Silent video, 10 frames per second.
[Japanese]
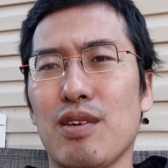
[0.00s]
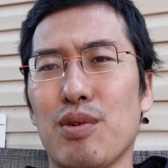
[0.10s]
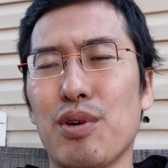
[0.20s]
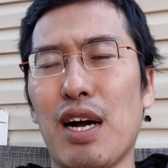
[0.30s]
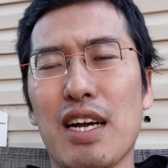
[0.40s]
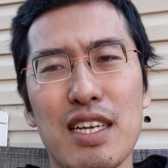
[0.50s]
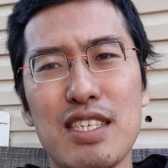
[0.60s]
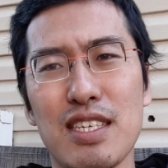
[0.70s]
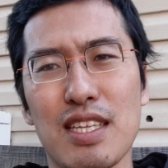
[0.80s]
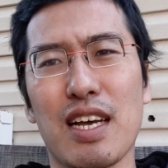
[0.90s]
を激
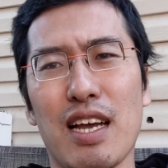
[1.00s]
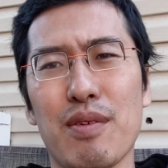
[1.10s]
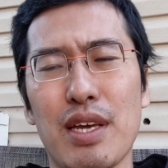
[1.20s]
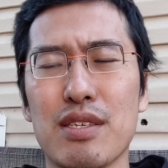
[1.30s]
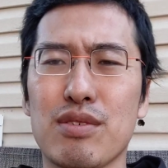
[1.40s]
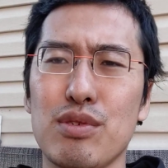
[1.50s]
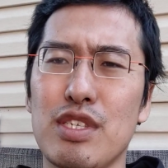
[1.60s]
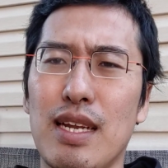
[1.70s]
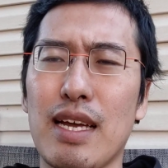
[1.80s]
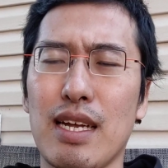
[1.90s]
しい戦いをねするん
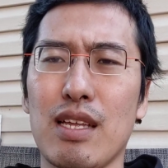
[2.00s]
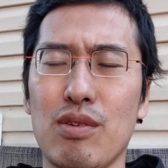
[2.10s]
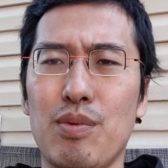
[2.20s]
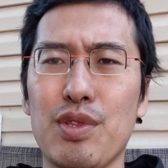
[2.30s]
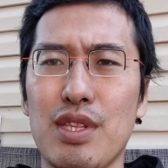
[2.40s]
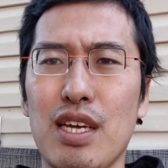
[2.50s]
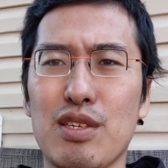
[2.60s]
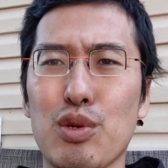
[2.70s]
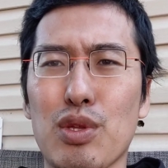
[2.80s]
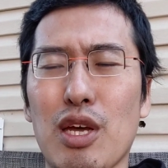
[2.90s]
じゃないかなと思って
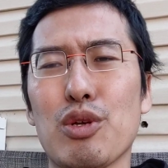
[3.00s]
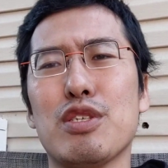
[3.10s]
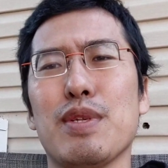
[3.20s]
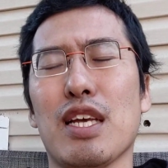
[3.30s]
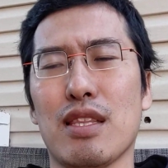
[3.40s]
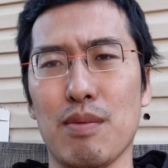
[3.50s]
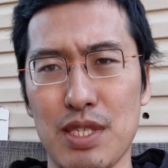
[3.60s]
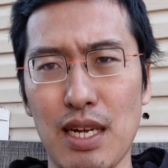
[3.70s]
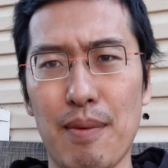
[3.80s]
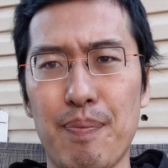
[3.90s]
ちょっと楽しみになってきま
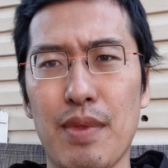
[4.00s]
した